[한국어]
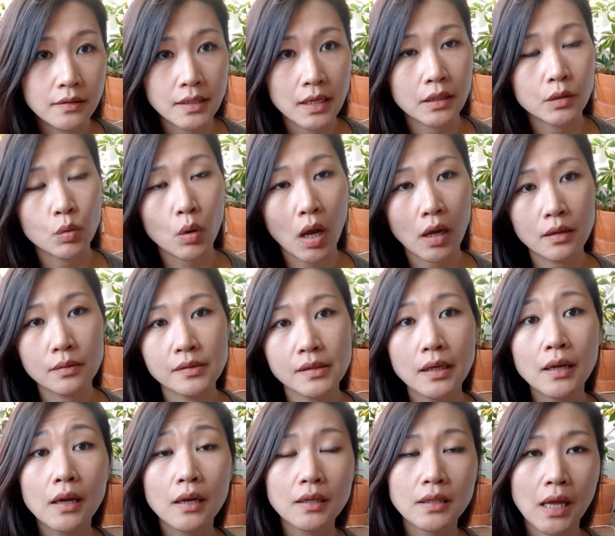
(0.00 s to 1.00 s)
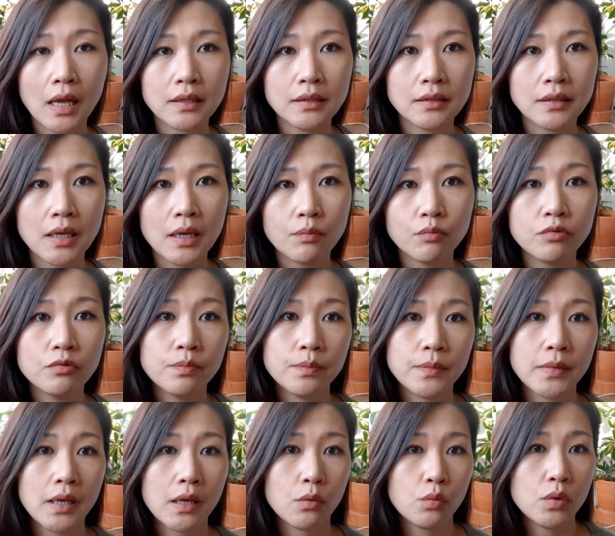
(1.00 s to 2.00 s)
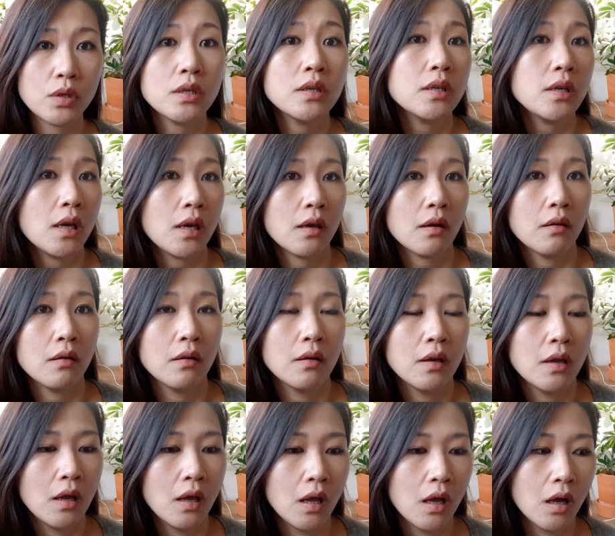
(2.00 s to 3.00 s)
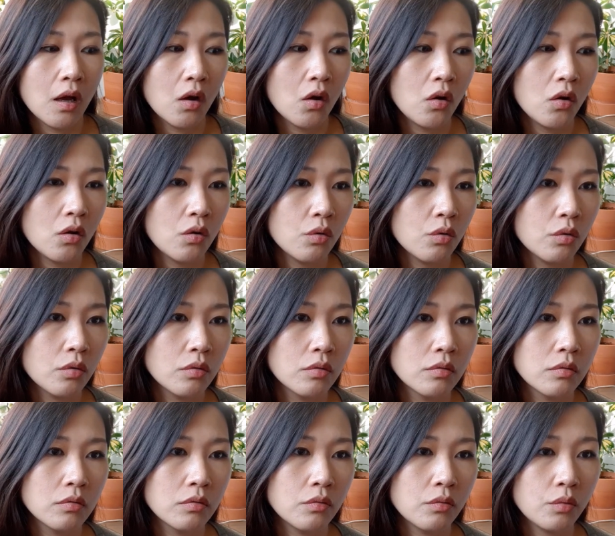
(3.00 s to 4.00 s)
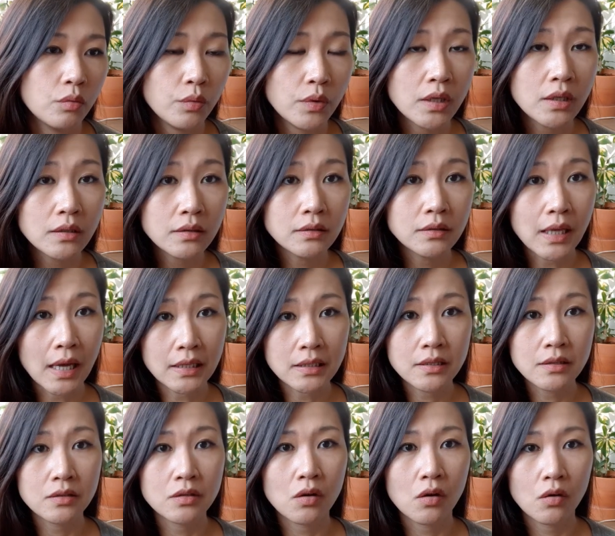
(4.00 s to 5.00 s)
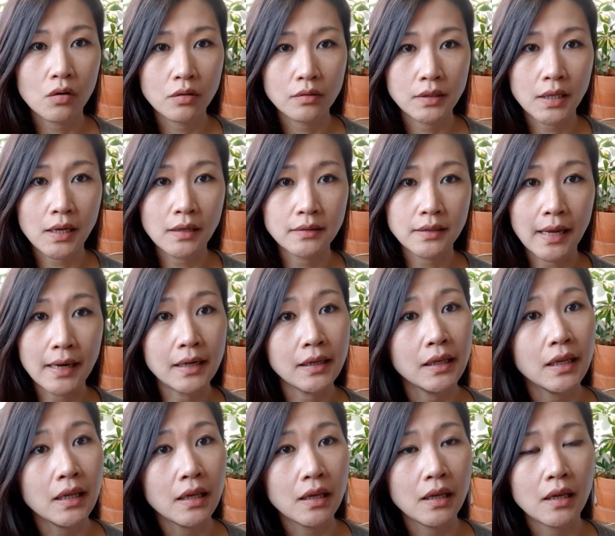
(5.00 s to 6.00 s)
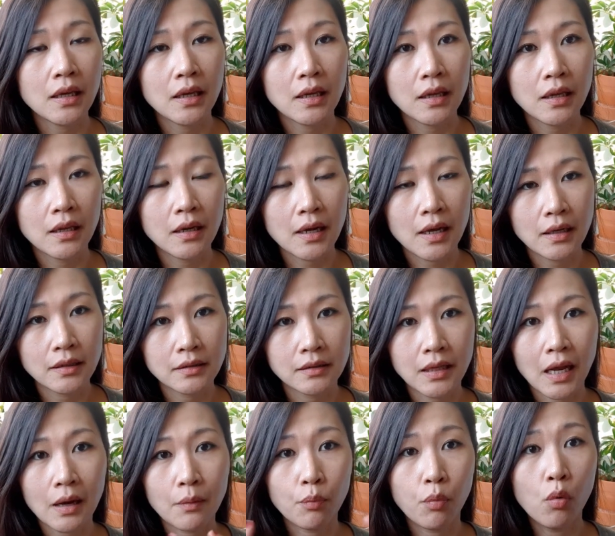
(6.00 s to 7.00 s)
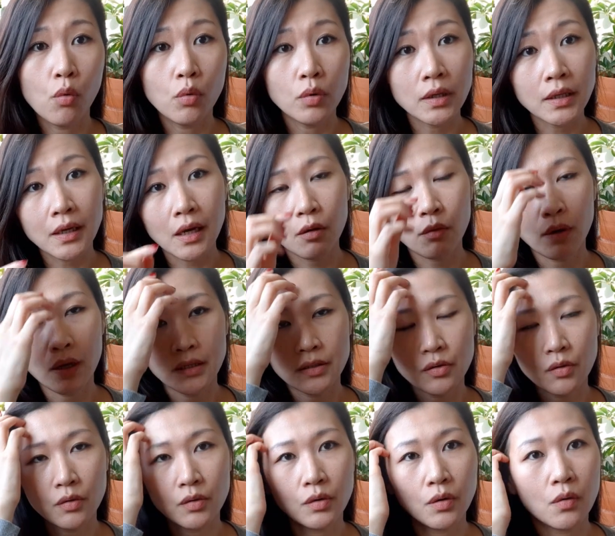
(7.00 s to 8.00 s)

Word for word: 제가 또 가끔 생각이 나는 게 북미의 윙이에요 어, 윙은 아시죠? 그 닭 날개랑 그 닭 봉이라고 하죠.